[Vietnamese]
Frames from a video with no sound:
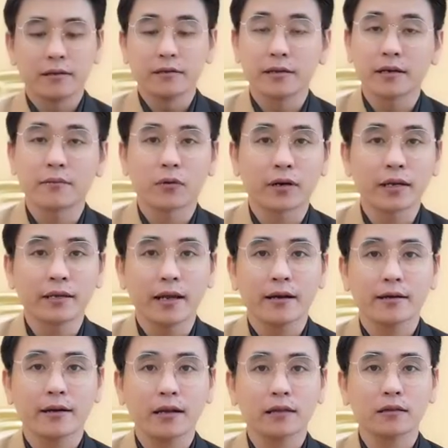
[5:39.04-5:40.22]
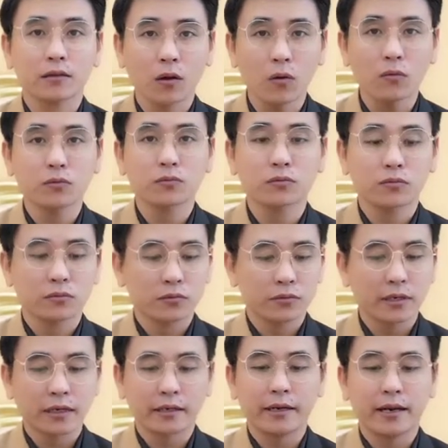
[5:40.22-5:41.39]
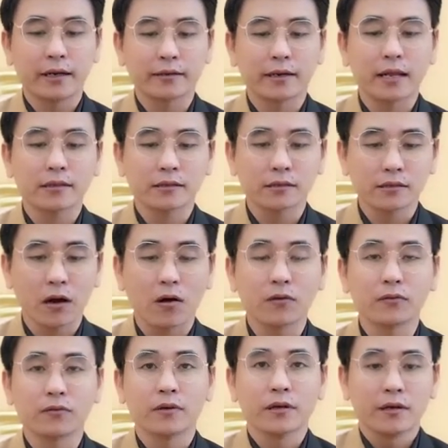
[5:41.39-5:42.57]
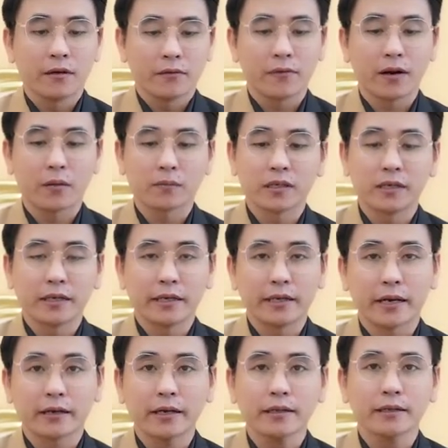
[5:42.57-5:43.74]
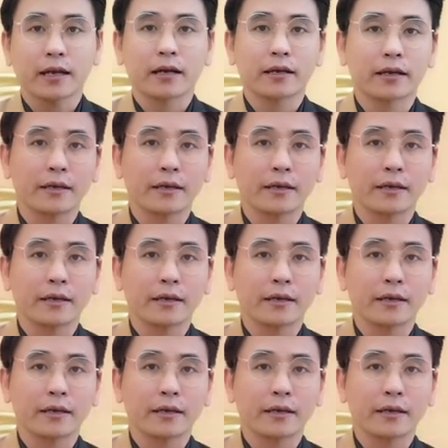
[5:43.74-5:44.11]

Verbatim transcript: đưa ra một đánh giá rất tốt, nên Kỳ Lân đã chọn. Và đồng thời Kỳ Lân đích thân